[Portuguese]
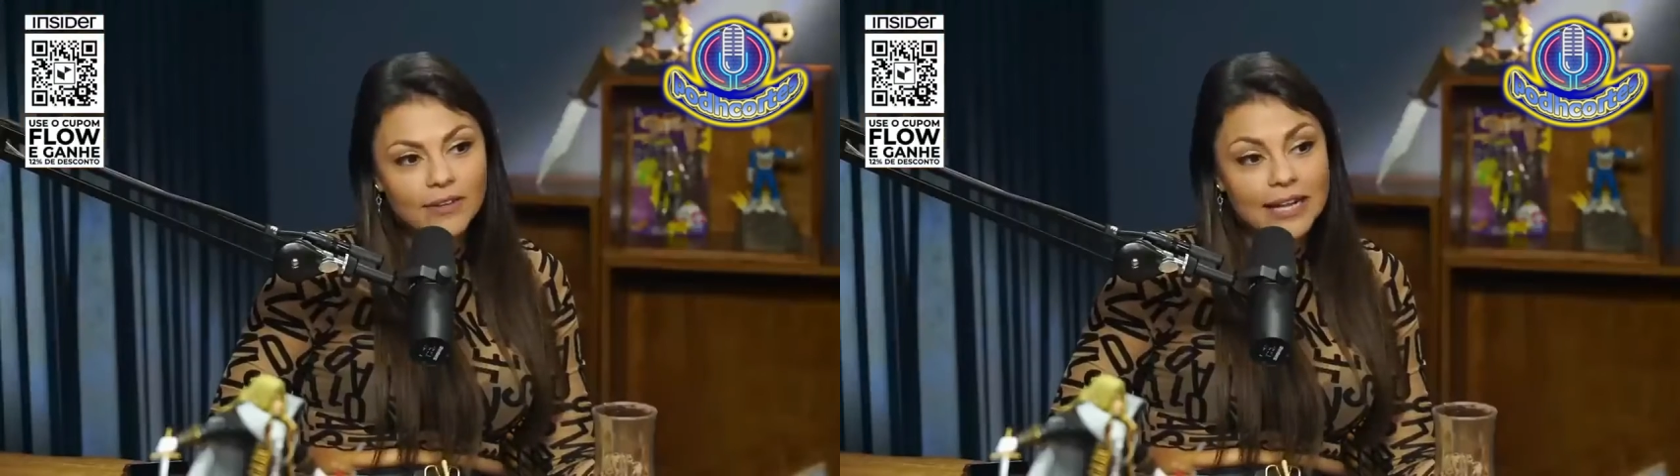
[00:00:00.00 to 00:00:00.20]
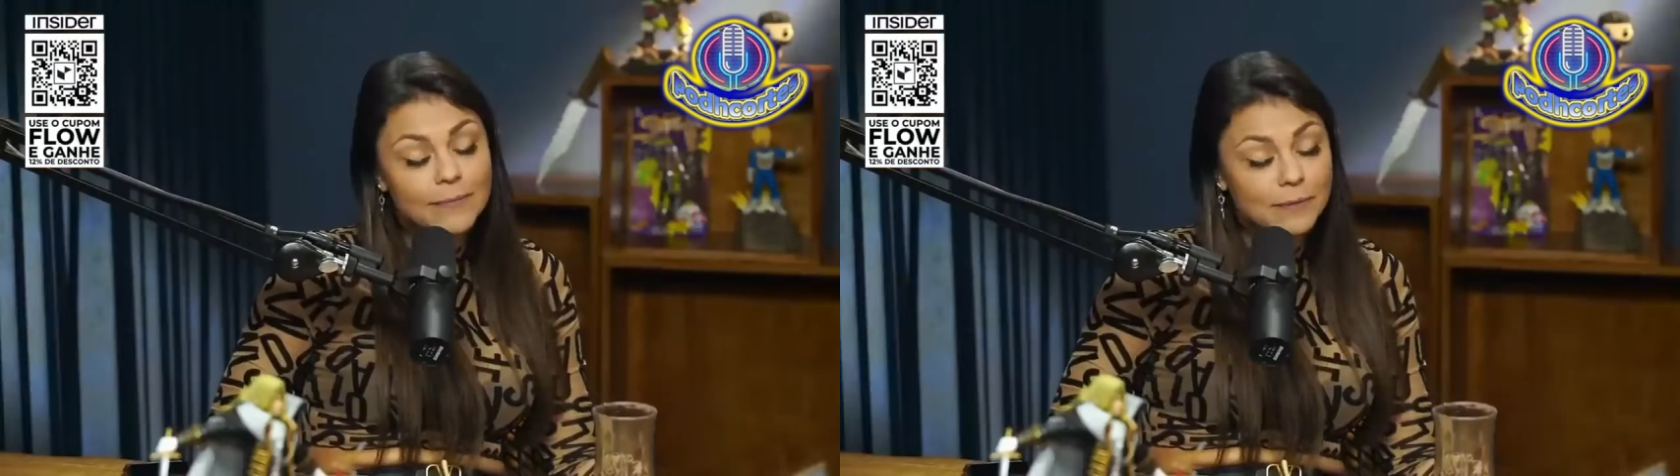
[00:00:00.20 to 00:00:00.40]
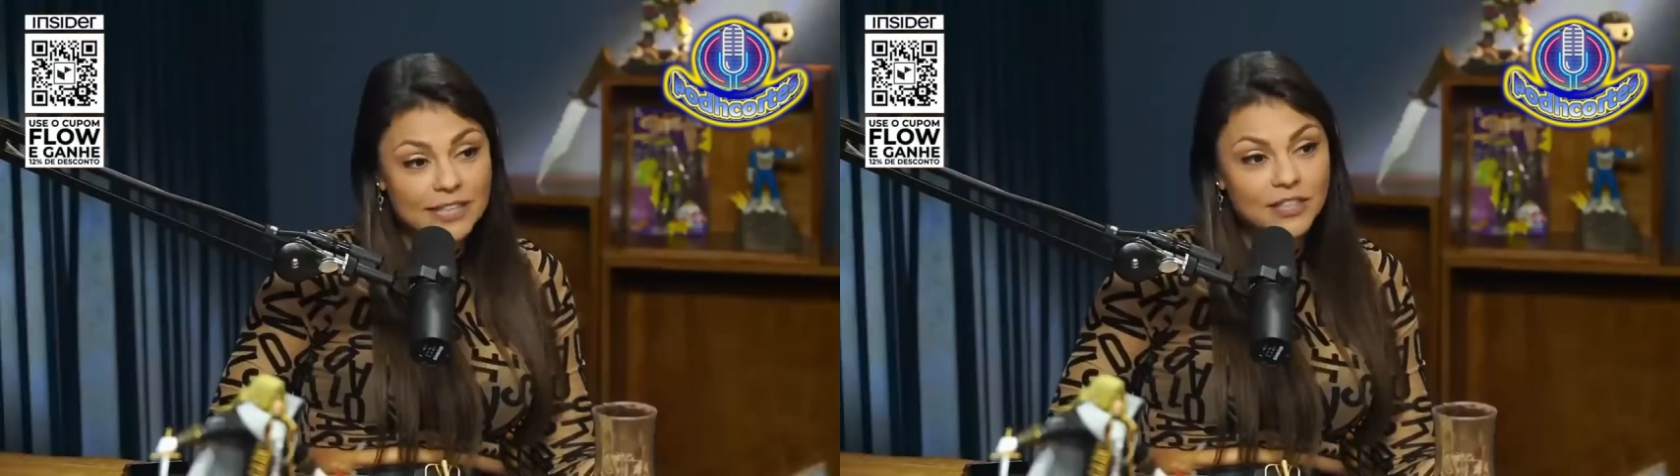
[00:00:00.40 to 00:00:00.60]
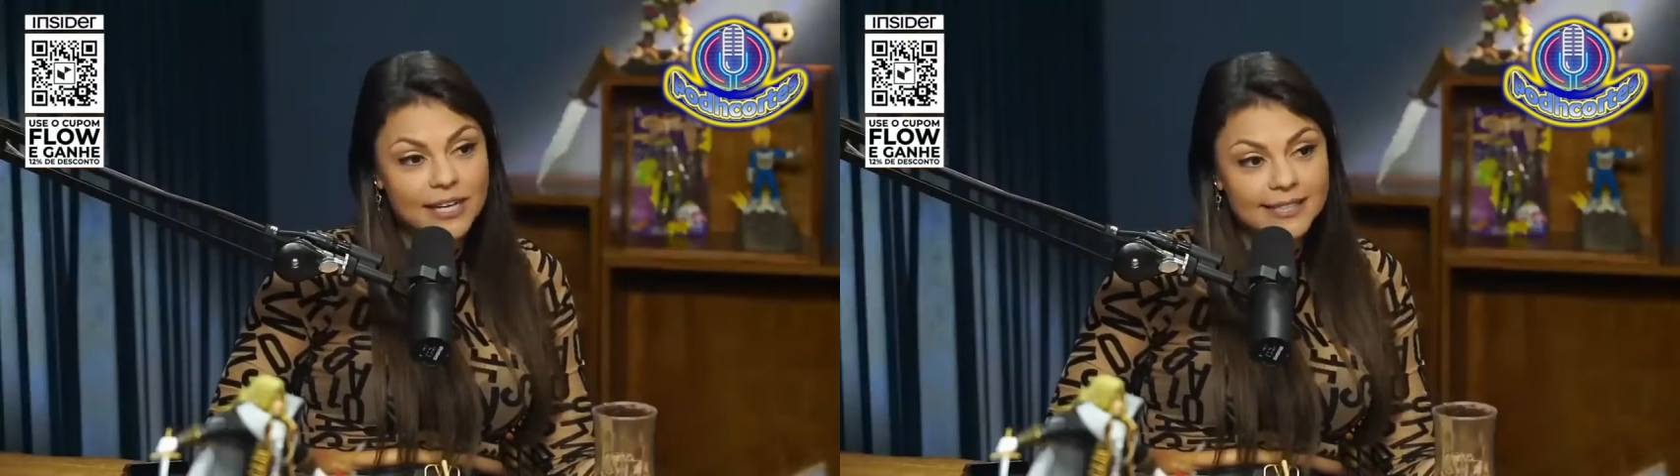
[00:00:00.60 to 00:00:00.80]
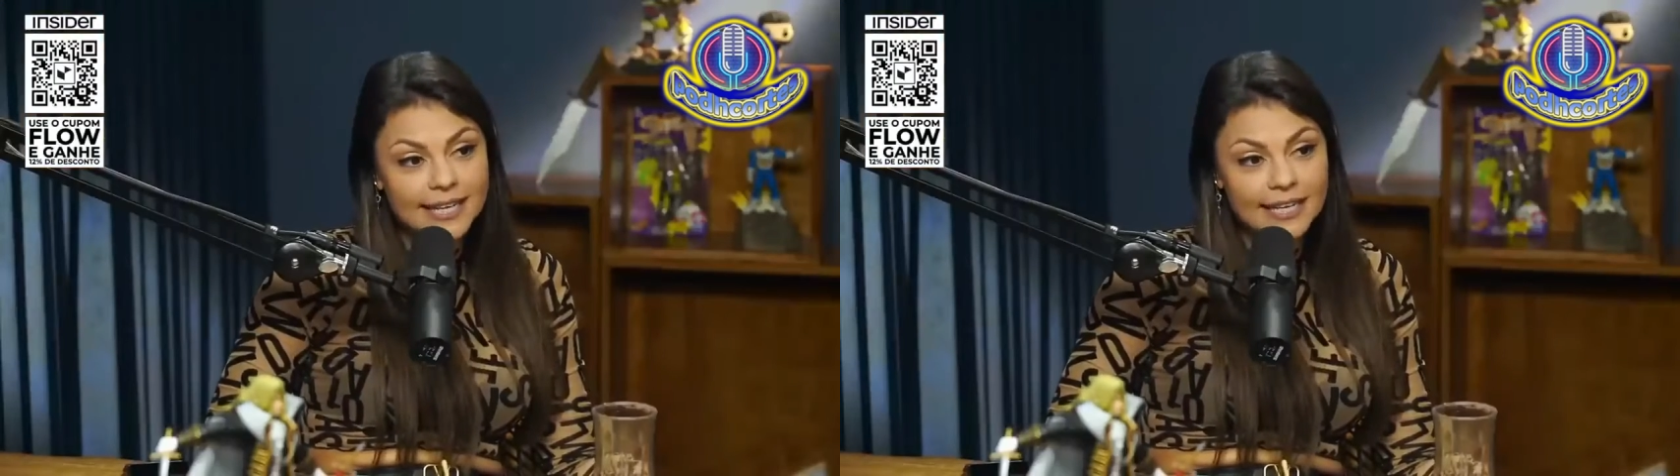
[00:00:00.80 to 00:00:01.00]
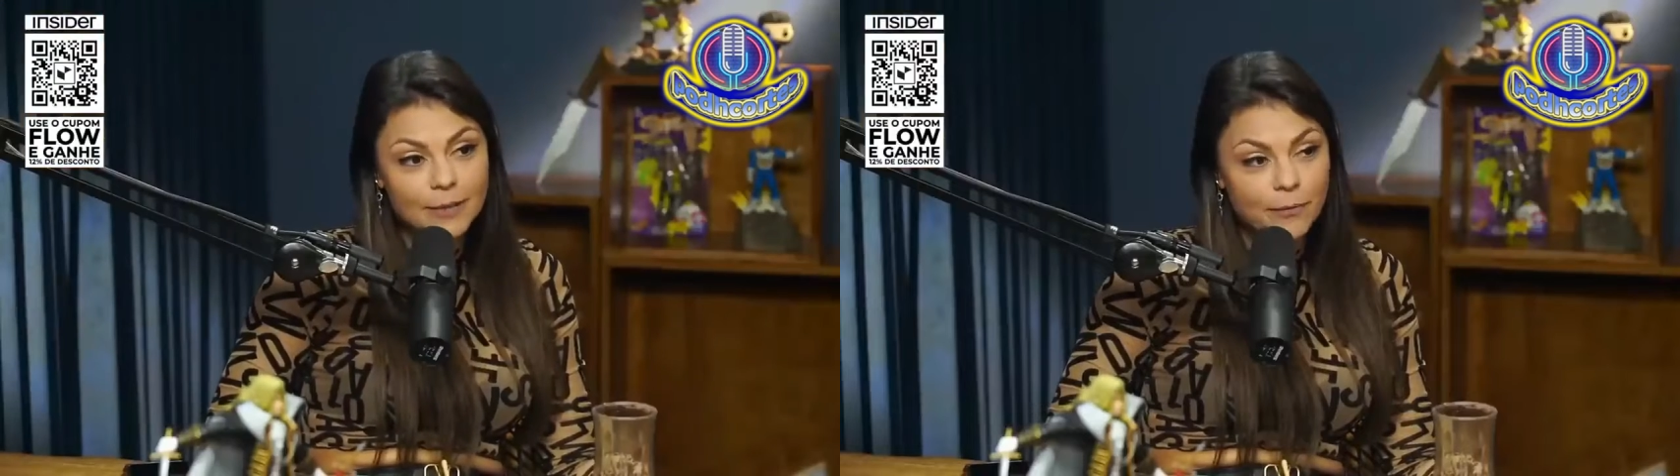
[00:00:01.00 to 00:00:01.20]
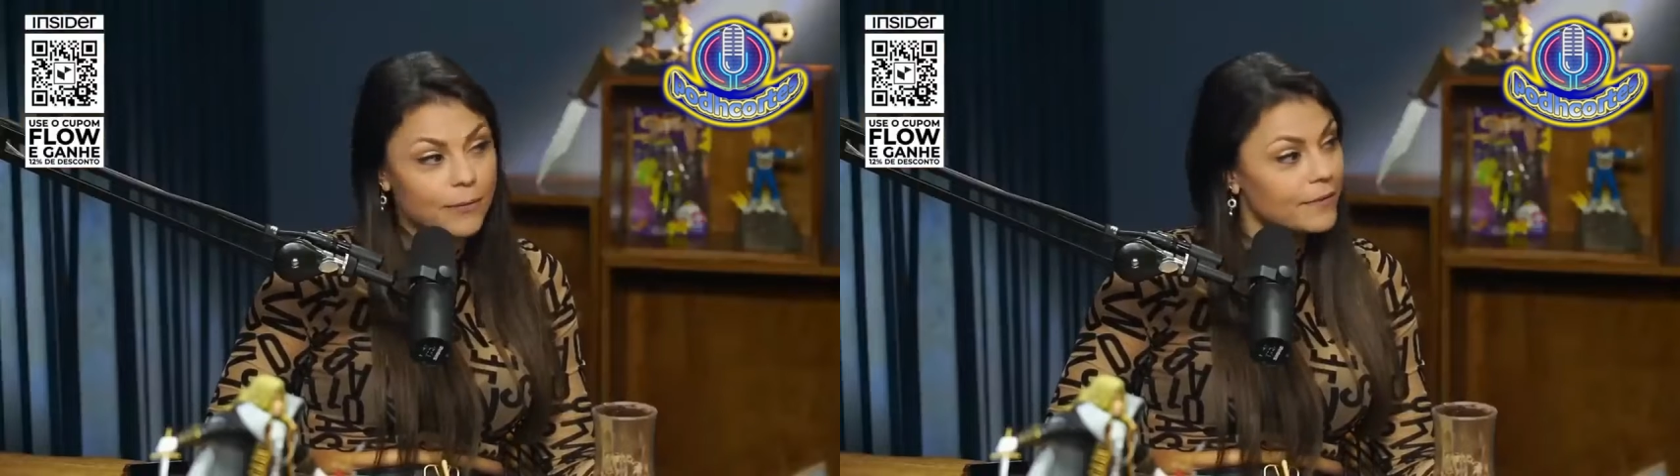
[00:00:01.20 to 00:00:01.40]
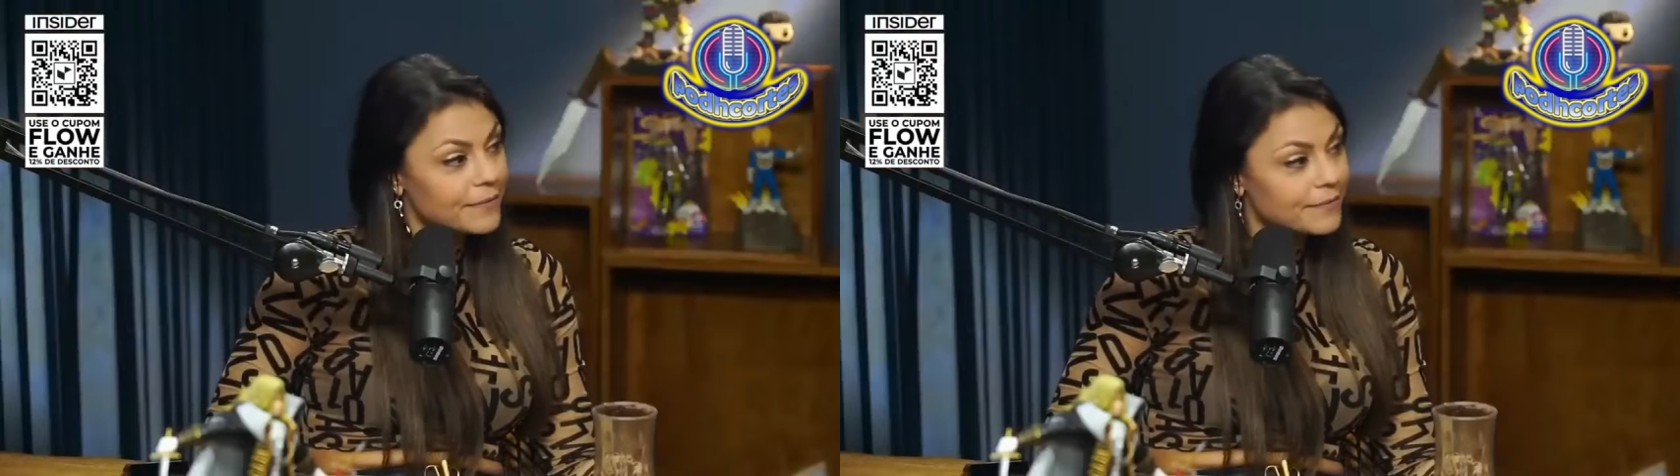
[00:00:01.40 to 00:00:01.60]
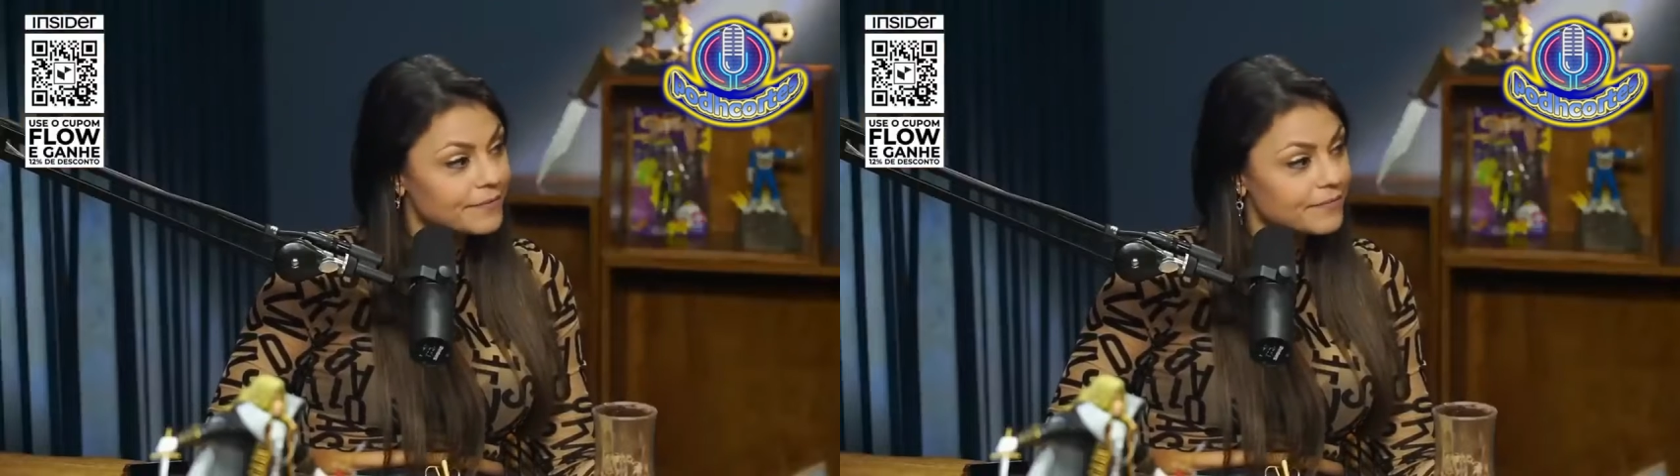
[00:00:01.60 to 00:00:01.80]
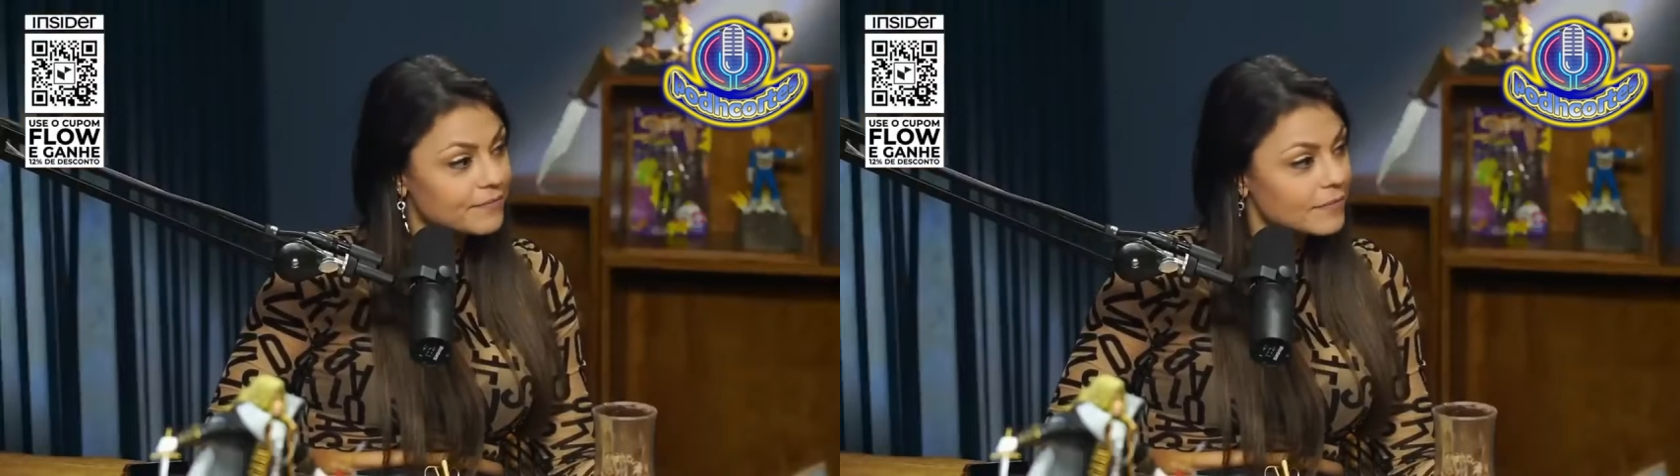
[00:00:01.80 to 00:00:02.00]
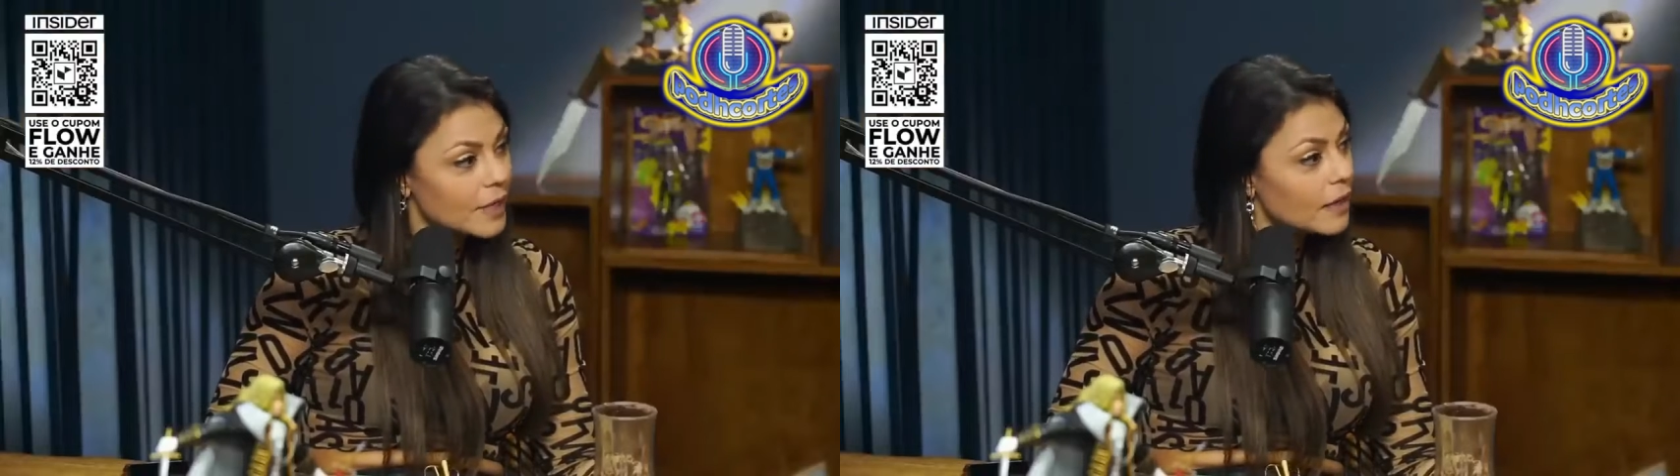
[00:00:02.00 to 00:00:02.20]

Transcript: né? Devia. Precisa de receita? Não, acho que não, acho